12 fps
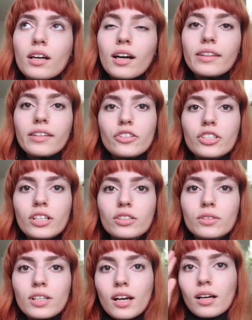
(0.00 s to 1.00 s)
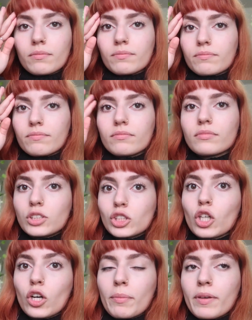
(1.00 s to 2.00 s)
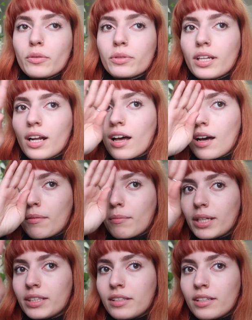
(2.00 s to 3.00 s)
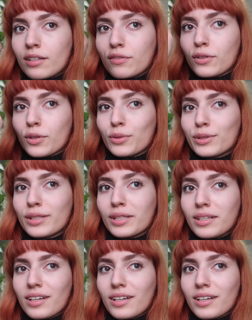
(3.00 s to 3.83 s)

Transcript: andarci da sola so che mi aiuterà a mantenere il focus di